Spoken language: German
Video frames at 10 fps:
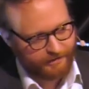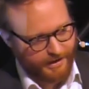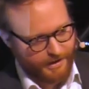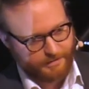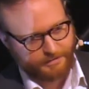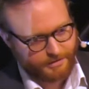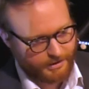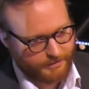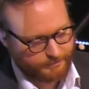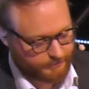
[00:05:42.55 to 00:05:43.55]
seiner
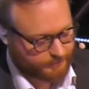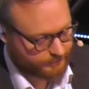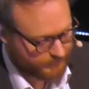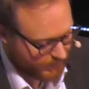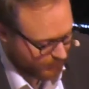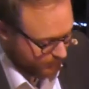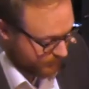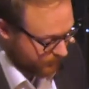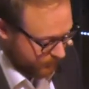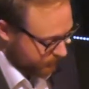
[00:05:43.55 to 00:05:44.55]
ähm, ähm,